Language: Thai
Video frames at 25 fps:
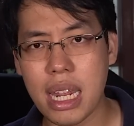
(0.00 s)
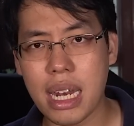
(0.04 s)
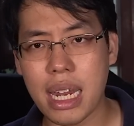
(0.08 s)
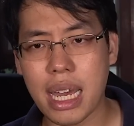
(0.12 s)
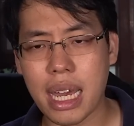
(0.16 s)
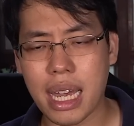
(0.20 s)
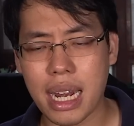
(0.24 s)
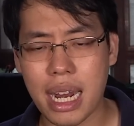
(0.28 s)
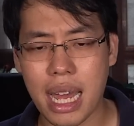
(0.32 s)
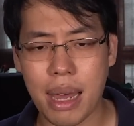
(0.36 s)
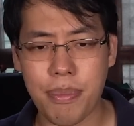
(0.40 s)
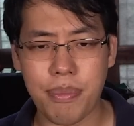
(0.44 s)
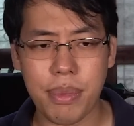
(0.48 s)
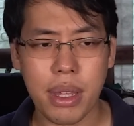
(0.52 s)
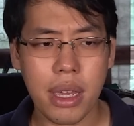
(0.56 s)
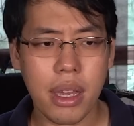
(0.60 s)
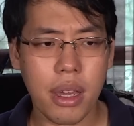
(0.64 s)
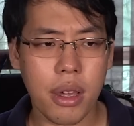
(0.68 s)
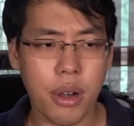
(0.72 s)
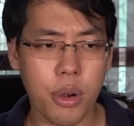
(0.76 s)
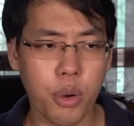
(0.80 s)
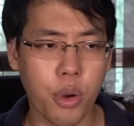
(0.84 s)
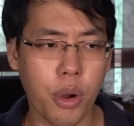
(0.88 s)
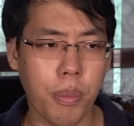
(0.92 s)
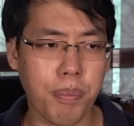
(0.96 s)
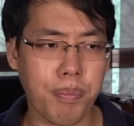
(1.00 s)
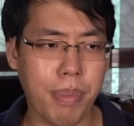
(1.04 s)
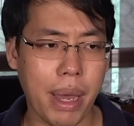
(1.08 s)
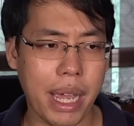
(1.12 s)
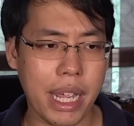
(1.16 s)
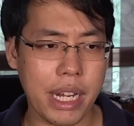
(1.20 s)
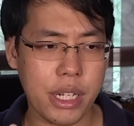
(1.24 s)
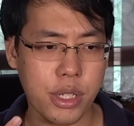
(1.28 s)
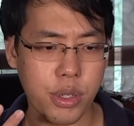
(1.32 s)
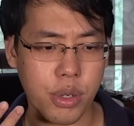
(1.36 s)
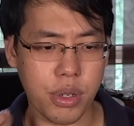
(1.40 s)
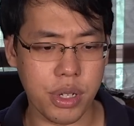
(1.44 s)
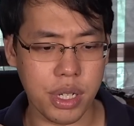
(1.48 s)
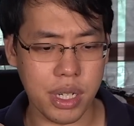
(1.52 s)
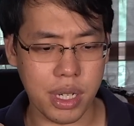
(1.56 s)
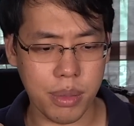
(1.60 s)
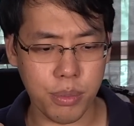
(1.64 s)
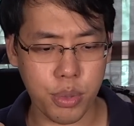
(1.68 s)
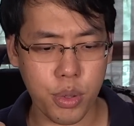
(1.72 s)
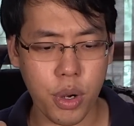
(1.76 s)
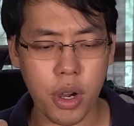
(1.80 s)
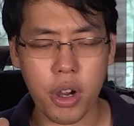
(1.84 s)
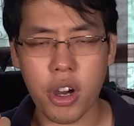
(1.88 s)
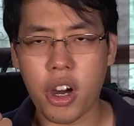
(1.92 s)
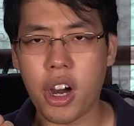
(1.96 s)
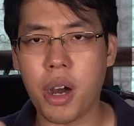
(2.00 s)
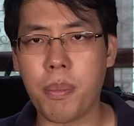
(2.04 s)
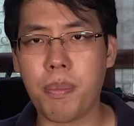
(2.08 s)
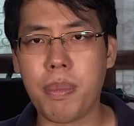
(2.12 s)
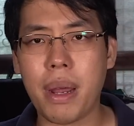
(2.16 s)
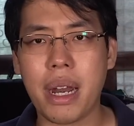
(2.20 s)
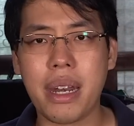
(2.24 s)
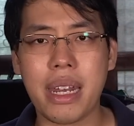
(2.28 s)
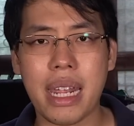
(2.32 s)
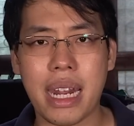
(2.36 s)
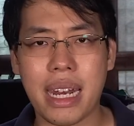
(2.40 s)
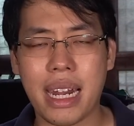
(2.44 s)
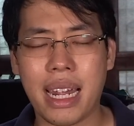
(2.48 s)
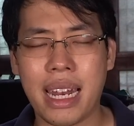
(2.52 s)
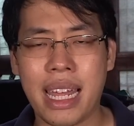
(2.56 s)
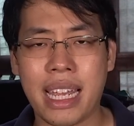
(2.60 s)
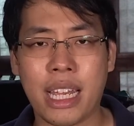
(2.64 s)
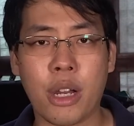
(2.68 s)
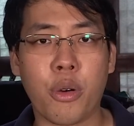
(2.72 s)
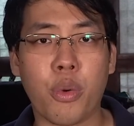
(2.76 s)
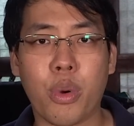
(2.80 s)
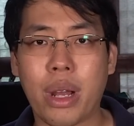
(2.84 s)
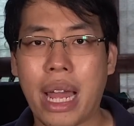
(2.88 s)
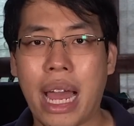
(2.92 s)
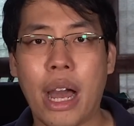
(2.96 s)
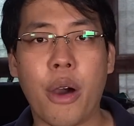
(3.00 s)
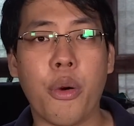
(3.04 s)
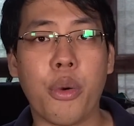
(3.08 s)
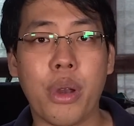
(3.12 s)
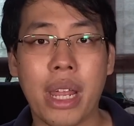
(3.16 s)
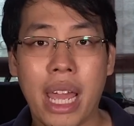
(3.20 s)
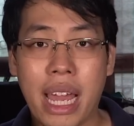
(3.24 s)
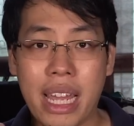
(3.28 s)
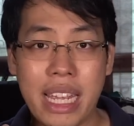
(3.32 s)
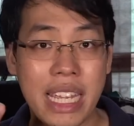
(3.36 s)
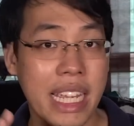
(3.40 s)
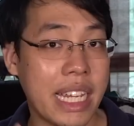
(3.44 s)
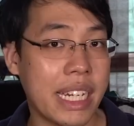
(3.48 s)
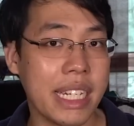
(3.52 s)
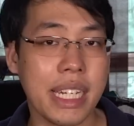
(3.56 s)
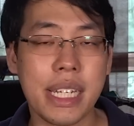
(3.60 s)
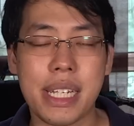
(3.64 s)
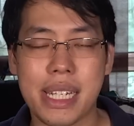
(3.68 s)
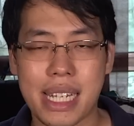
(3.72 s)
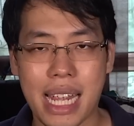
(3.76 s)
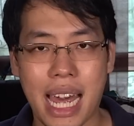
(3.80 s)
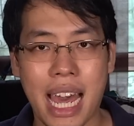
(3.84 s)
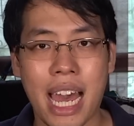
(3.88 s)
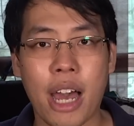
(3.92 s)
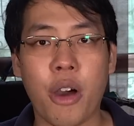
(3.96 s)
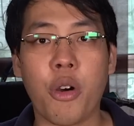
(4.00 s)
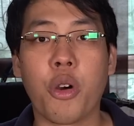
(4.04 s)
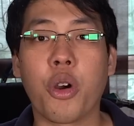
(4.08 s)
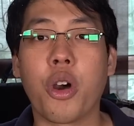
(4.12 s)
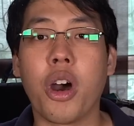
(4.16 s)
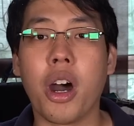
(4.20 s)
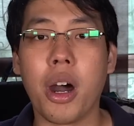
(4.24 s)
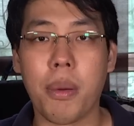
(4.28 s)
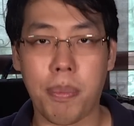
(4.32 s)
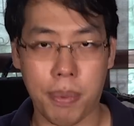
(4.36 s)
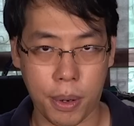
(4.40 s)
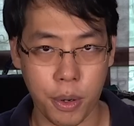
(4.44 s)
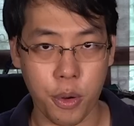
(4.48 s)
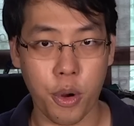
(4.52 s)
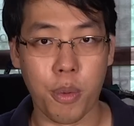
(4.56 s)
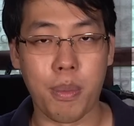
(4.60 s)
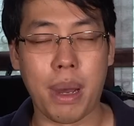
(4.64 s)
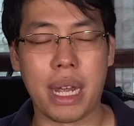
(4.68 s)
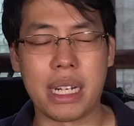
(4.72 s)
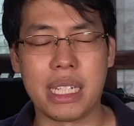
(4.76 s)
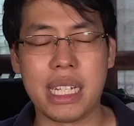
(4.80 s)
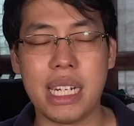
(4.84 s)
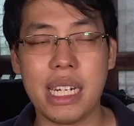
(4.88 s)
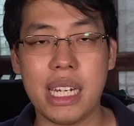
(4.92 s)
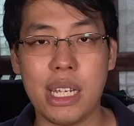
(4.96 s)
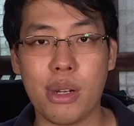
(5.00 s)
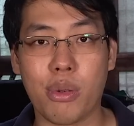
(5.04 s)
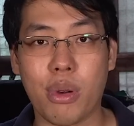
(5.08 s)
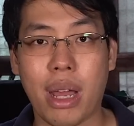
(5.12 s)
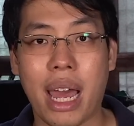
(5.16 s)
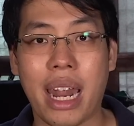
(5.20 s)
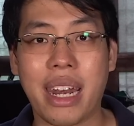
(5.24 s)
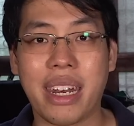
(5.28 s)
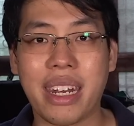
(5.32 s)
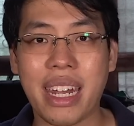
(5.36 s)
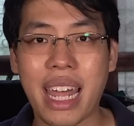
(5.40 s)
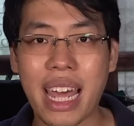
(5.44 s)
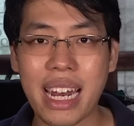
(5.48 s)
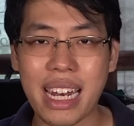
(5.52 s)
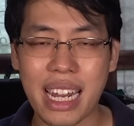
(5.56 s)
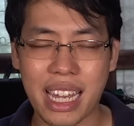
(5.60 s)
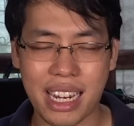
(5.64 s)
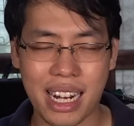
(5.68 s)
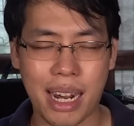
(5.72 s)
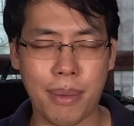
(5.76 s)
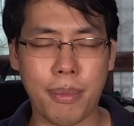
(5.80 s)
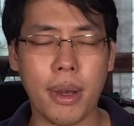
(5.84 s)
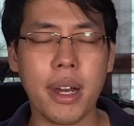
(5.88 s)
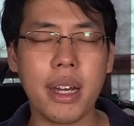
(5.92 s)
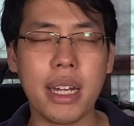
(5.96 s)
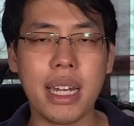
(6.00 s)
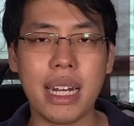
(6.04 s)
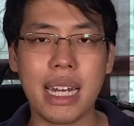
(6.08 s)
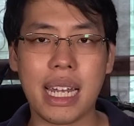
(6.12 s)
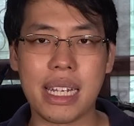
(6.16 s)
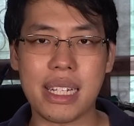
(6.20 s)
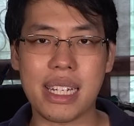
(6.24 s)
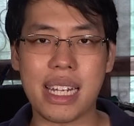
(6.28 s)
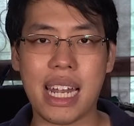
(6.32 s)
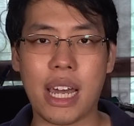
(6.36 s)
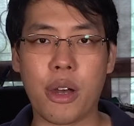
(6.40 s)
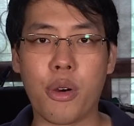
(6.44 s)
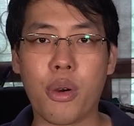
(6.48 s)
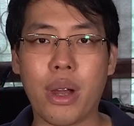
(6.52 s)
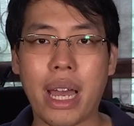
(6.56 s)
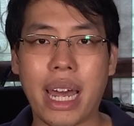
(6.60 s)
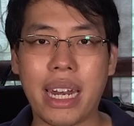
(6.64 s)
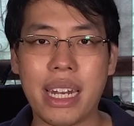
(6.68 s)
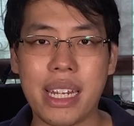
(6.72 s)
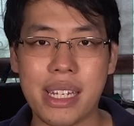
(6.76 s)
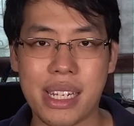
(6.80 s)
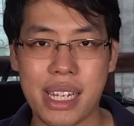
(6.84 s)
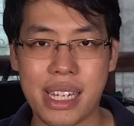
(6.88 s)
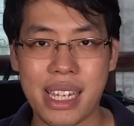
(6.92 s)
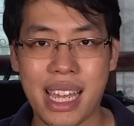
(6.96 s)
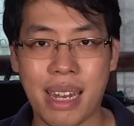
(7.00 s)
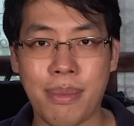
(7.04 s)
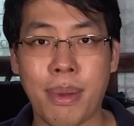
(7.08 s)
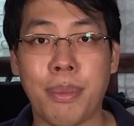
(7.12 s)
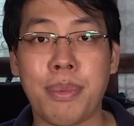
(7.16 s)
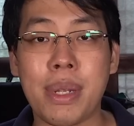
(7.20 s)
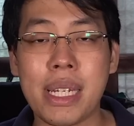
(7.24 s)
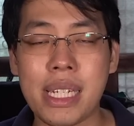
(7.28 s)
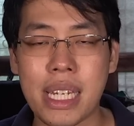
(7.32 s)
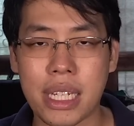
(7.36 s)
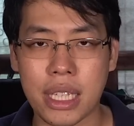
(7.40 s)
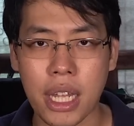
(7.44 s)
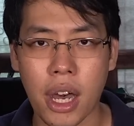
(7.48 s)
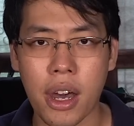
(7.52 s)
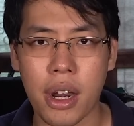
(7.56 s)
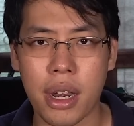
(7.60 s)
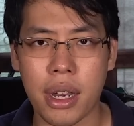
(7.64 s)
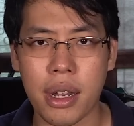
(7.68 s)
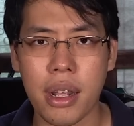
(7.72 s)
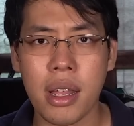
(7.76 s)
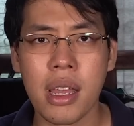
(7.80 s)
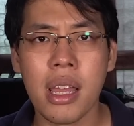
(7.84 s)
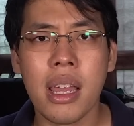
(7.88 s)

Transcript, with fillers: นะครับรวมไปจนถึงพวกคอปเปอร์เน็ตอะไรเก่าๆเนี่ยอีเทอร์ซาวก็โผล่มาเช่นเดียวกันนั่นแหละครับก็คือลักษณะของการเดินสัญญาณแบบดิจิตอล